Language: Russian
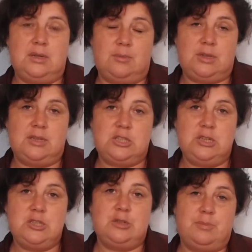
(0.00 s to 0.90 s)
Там одна
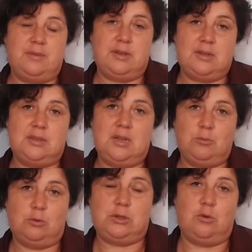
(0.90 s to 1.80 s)
женщина поверила
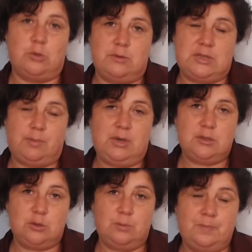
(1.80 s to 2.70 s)
одному вот такому
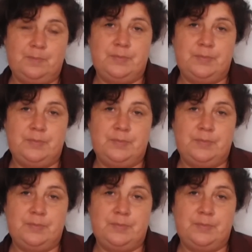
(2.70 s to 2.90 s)
свистоплясу.